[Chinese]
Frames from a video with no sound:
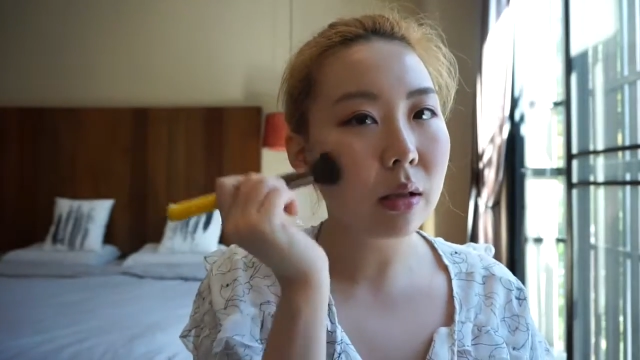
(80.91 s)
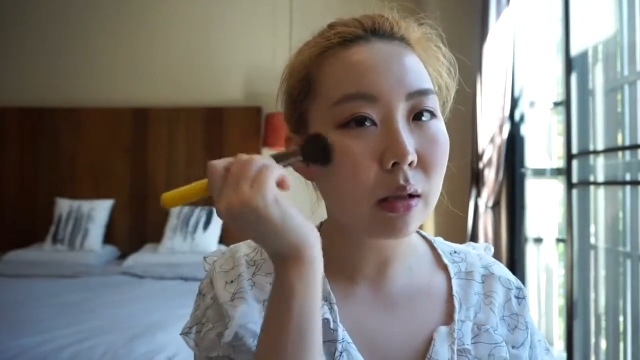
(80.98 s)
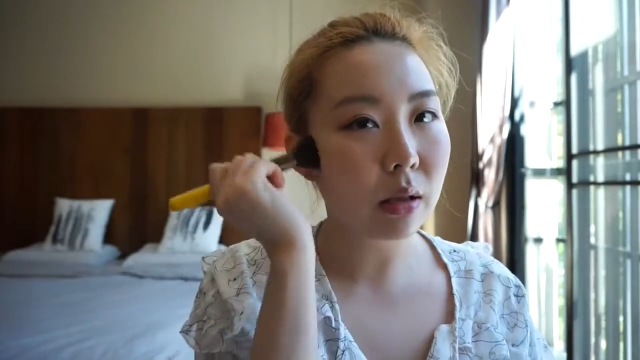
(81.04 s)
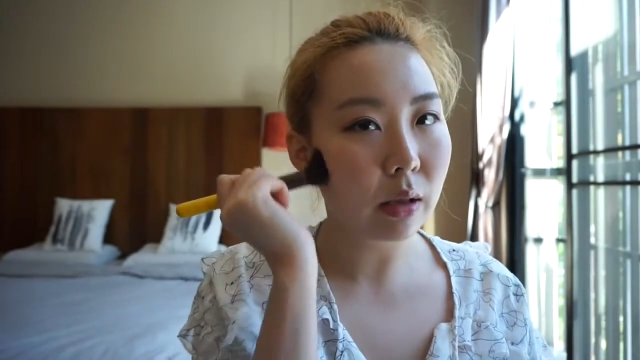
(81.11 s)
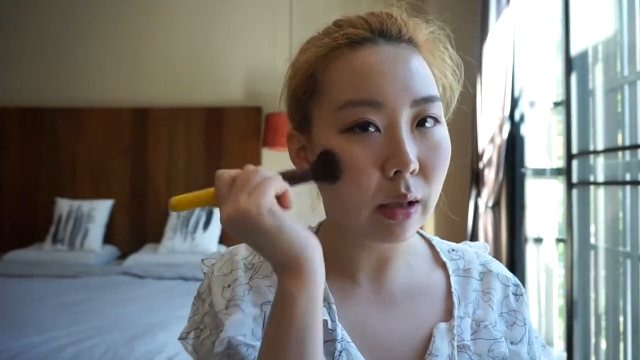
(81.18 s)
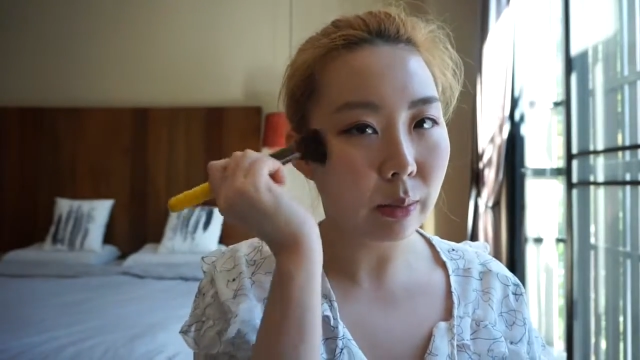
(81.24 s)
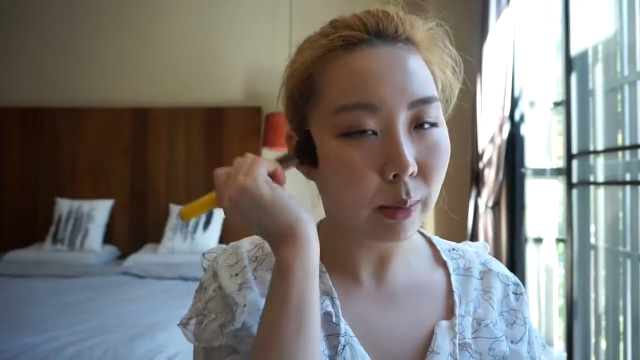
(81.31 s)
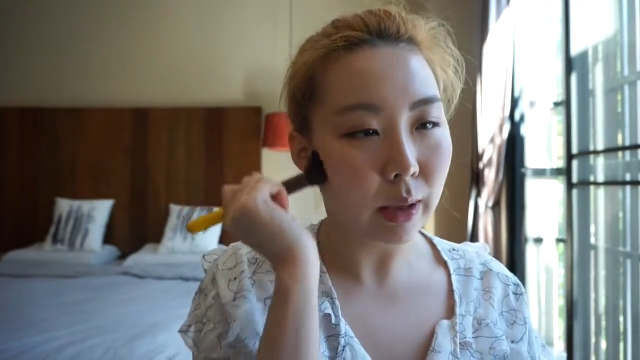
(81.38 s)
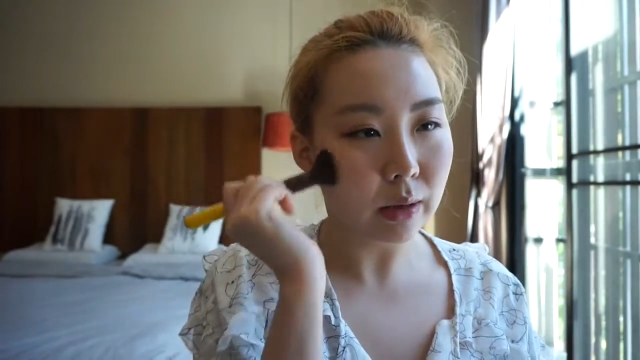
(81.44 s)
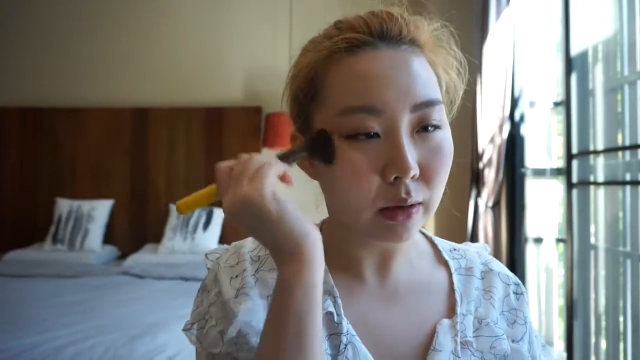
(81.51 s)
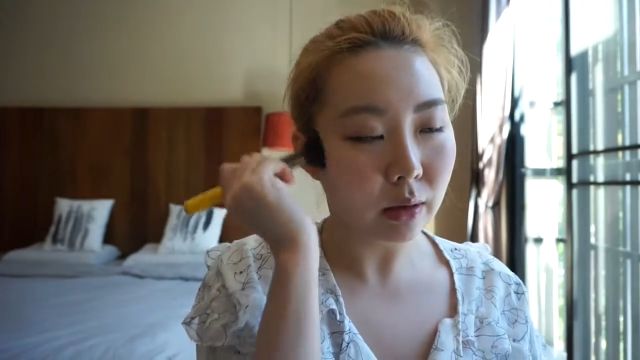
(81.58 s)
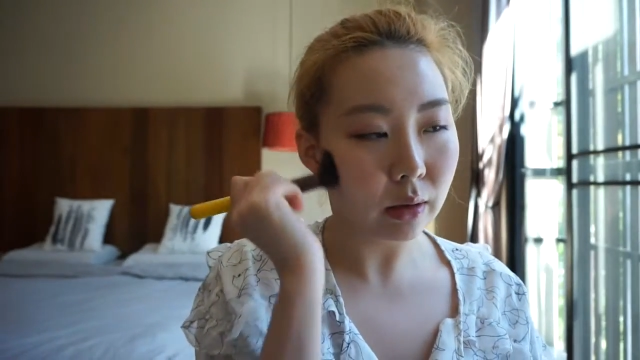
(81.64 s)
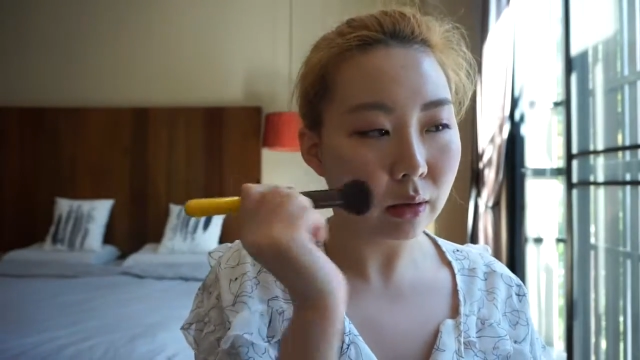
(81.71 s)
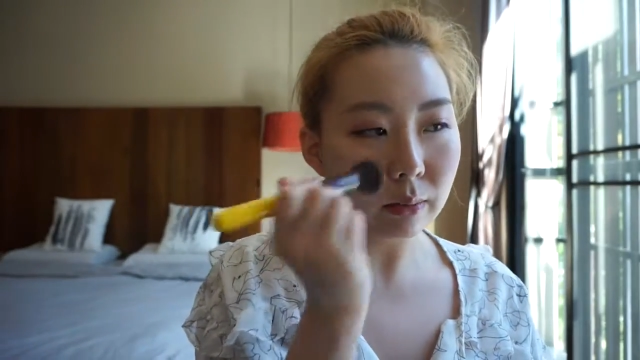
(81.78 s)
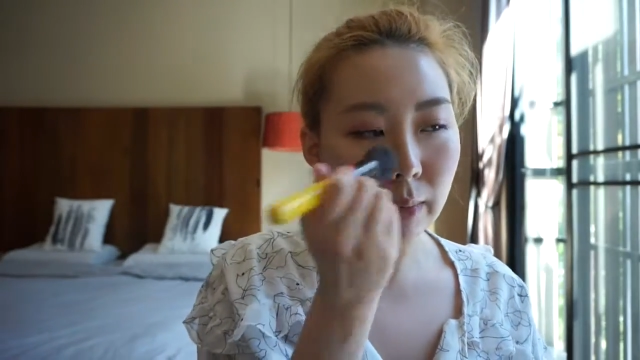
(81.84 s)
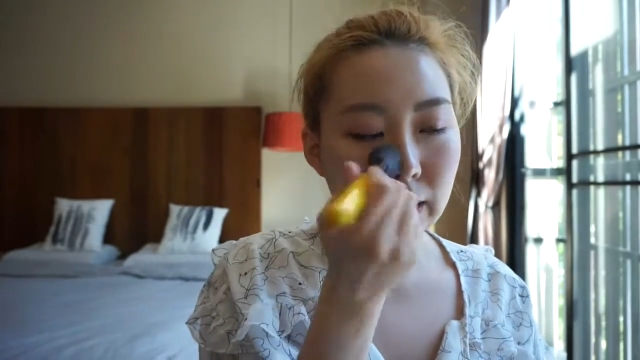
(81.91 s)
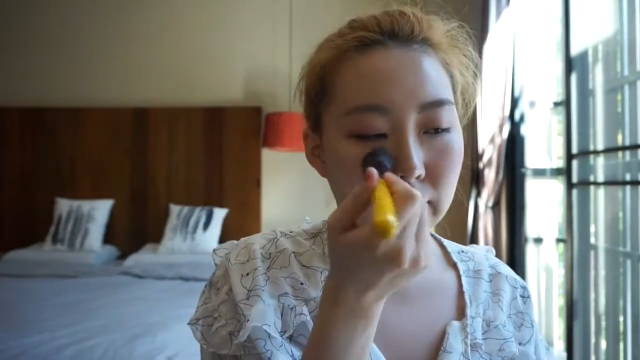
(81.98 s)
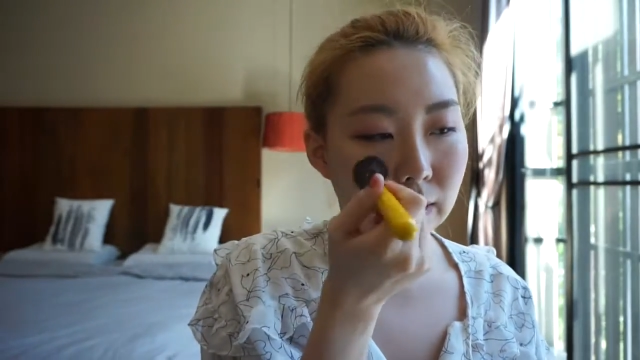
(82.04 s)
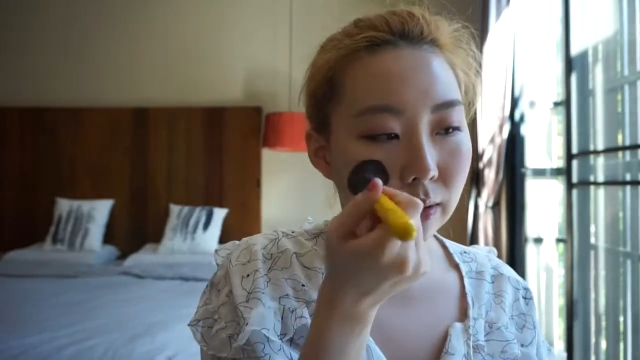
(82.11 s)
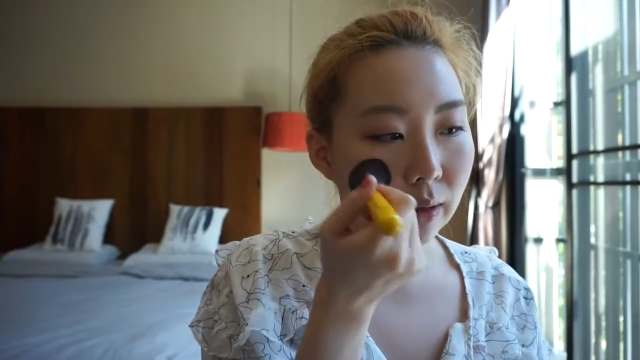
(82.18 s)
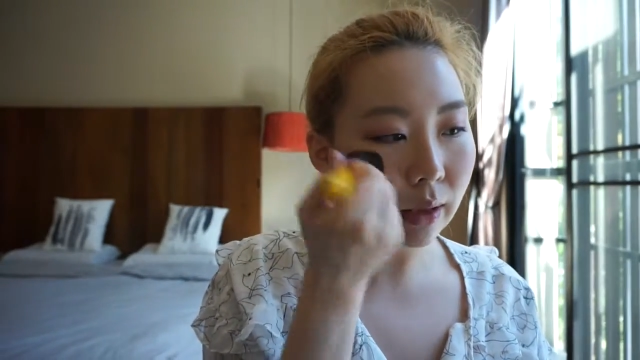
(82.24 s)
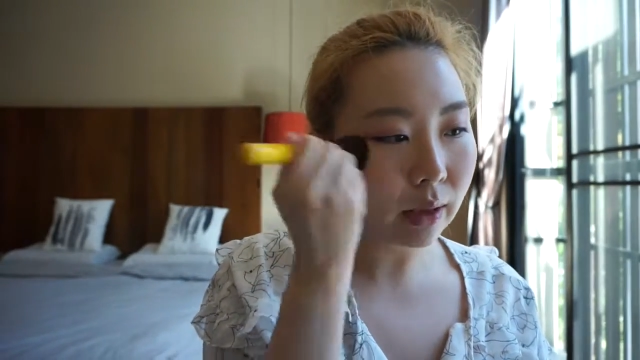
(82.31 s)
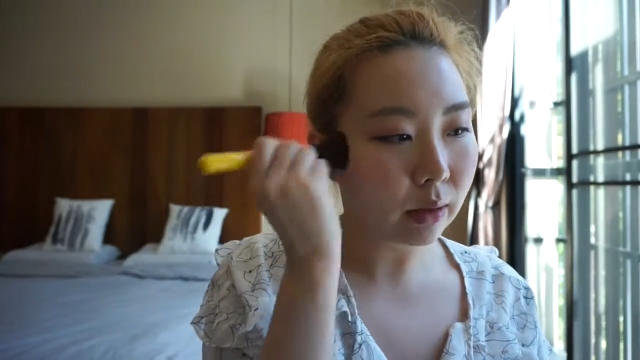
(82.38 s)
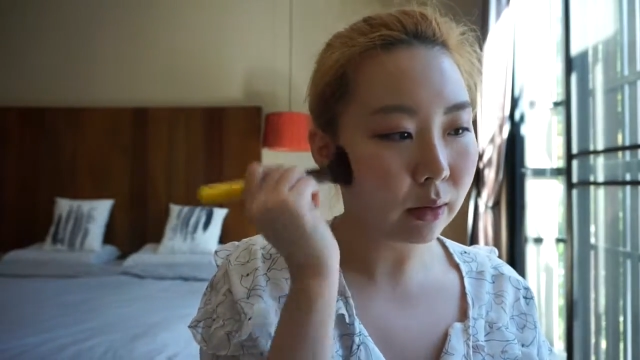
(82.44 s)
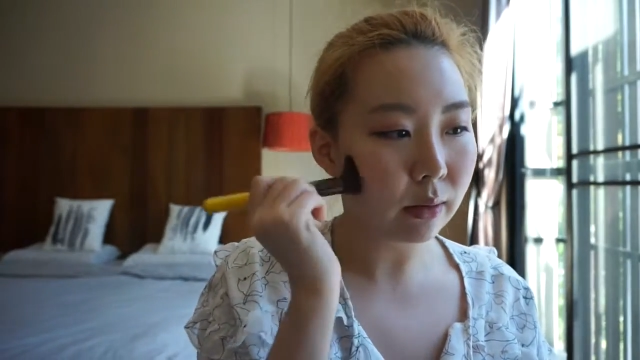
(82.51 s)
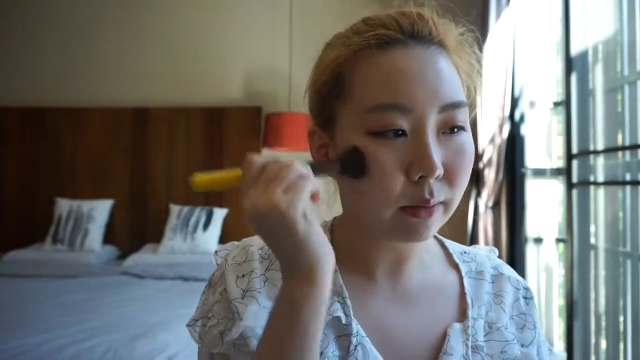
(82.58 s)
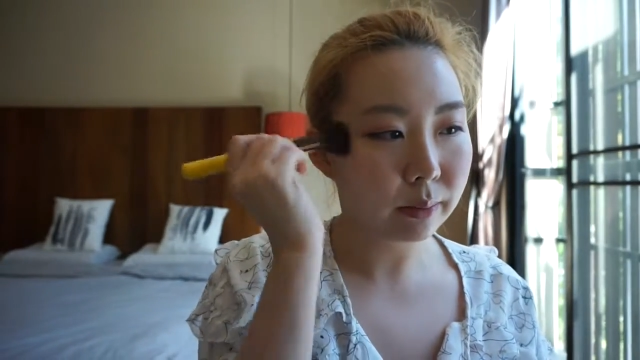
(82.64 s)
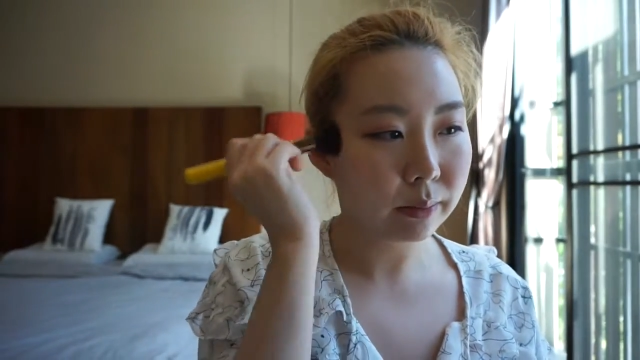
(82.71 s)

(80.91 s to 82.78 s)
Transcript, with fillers: 自然，蛮挺蛮可爱的。